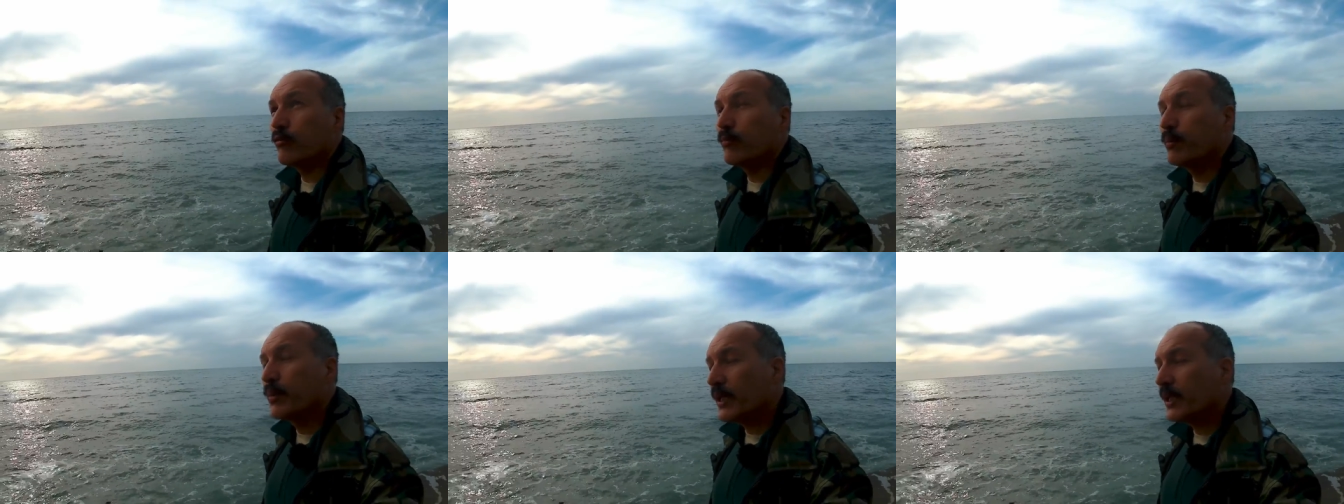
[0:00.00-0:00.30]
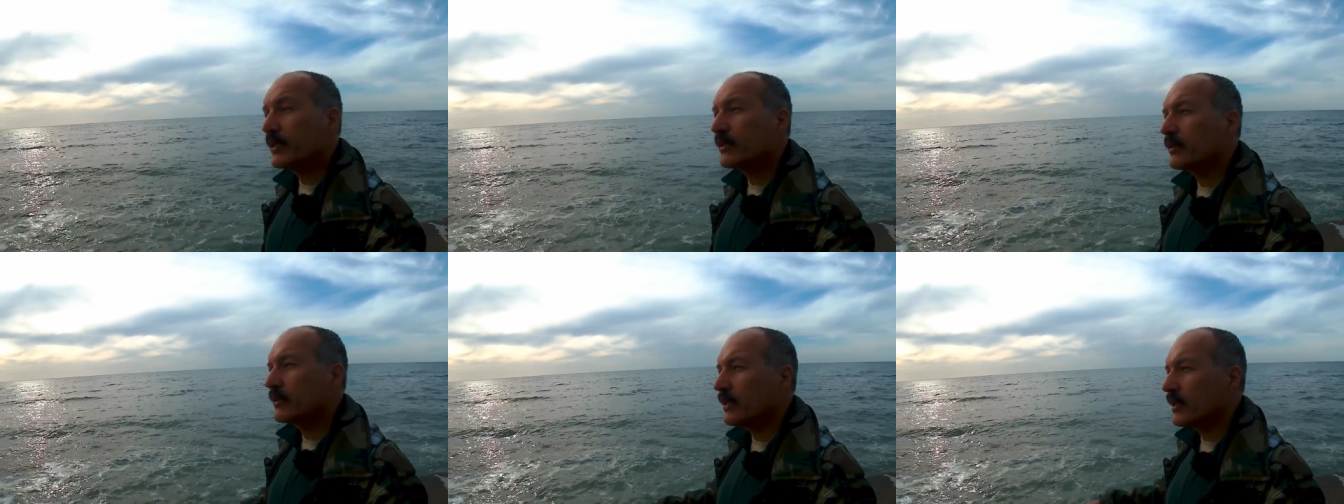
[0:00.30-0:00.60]

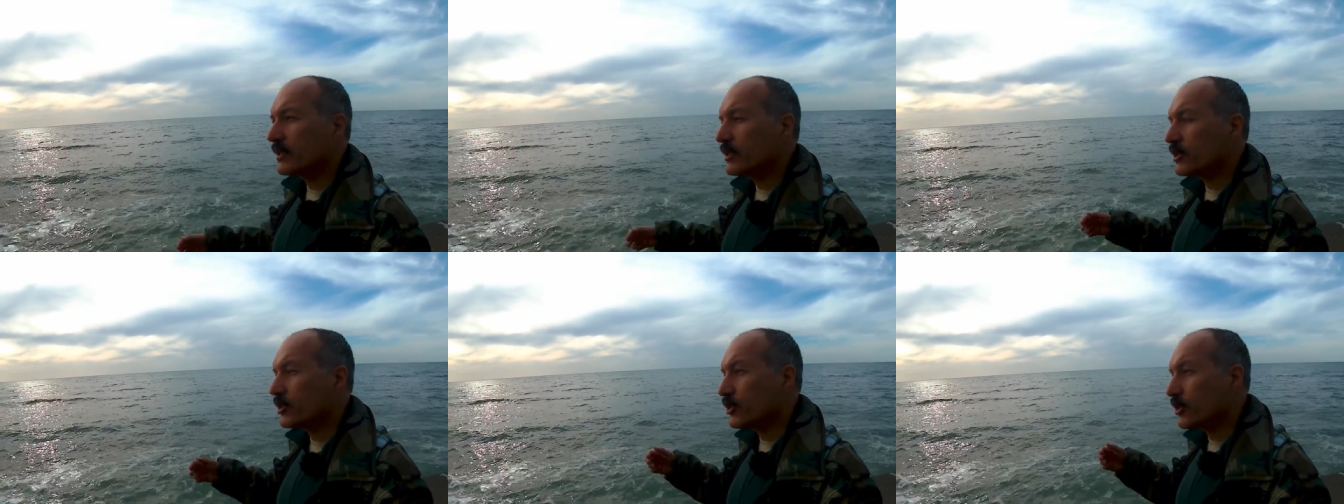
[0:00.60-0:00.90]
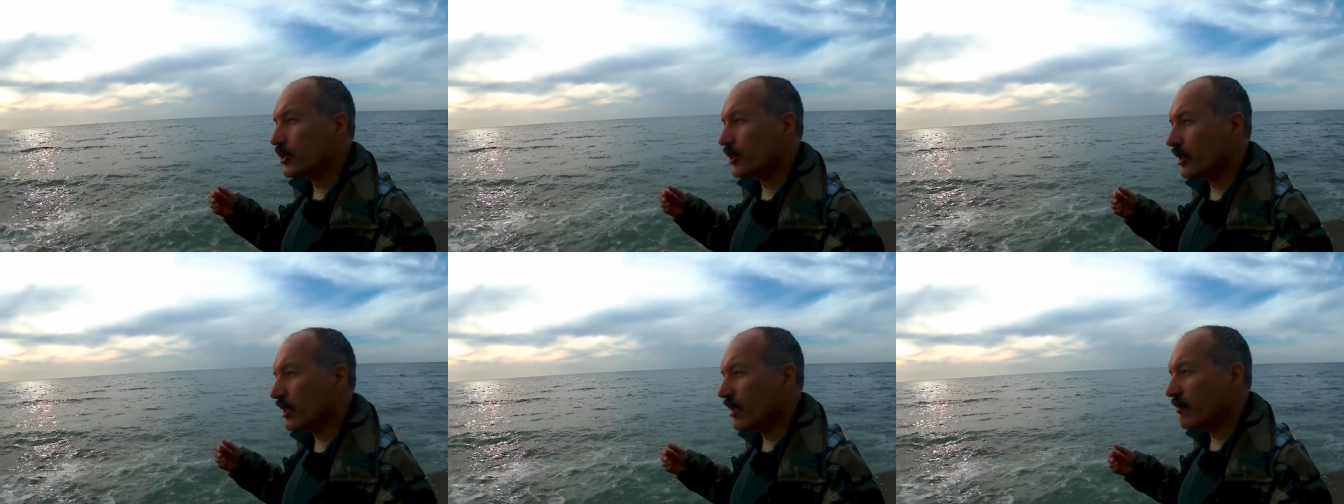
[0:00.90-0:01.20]
в
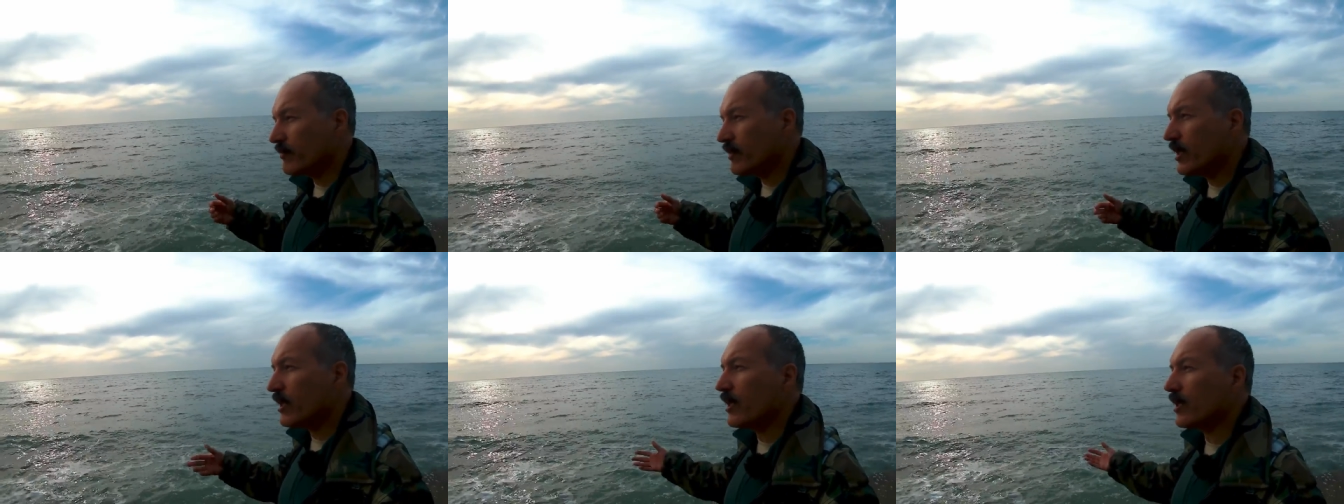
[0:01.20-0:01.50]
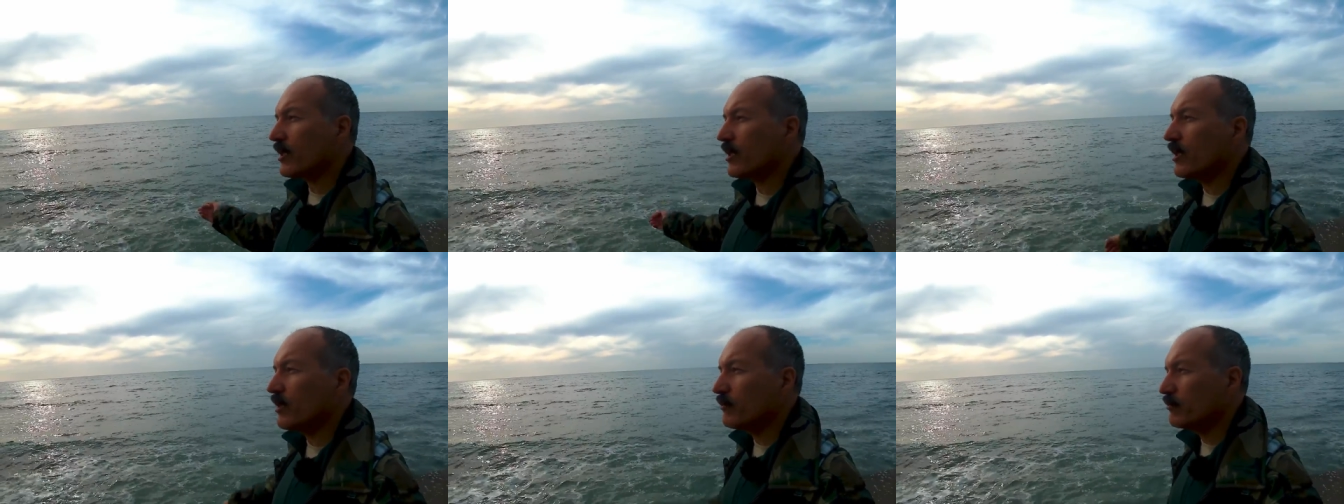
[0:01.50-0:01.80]
бытность
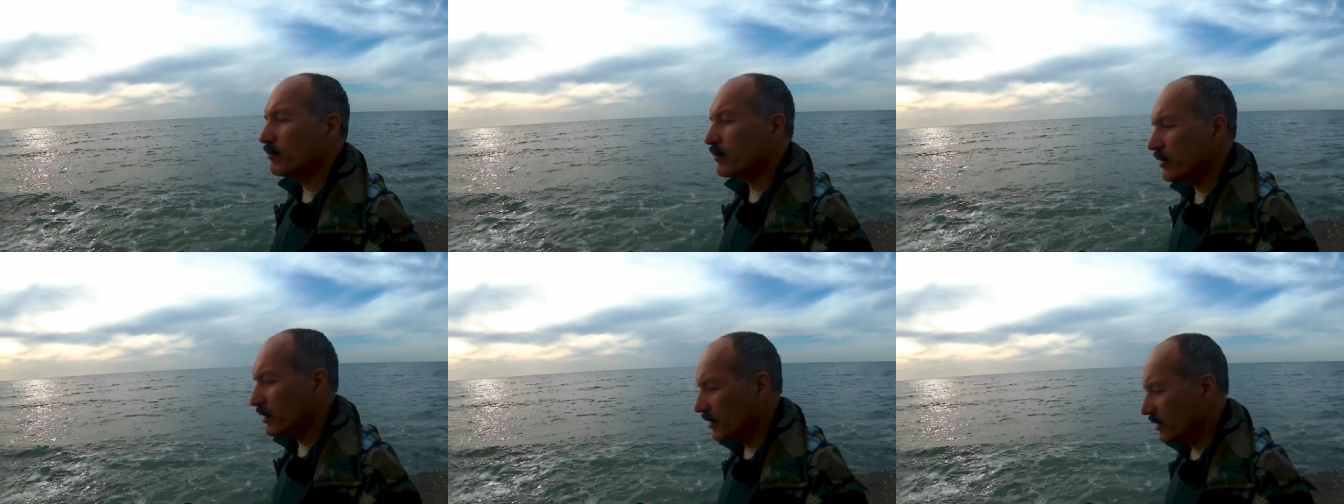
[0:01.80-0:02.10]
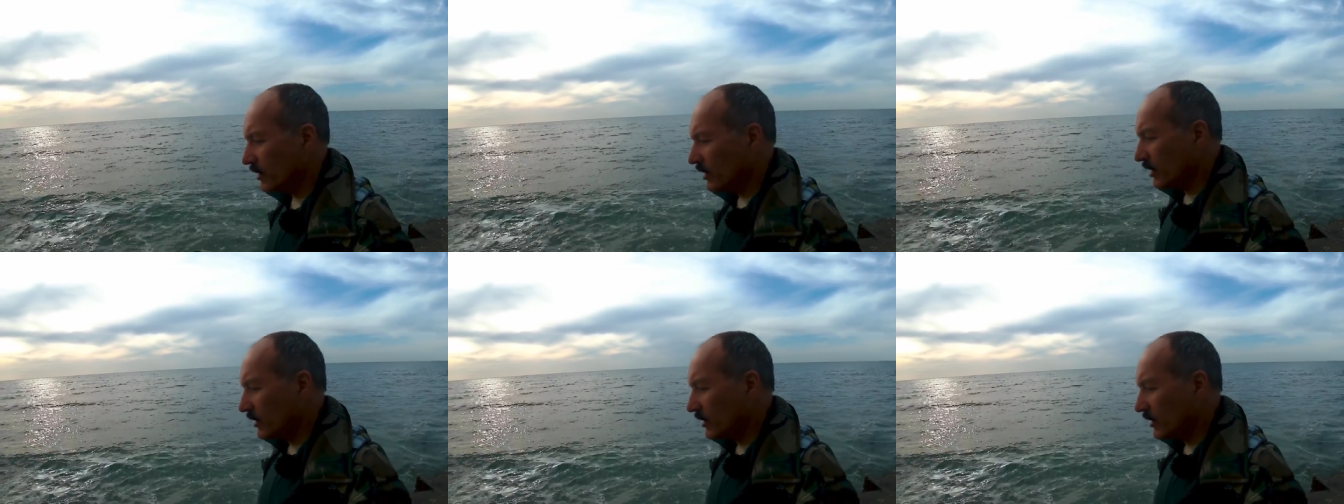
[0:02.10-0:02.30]
человеком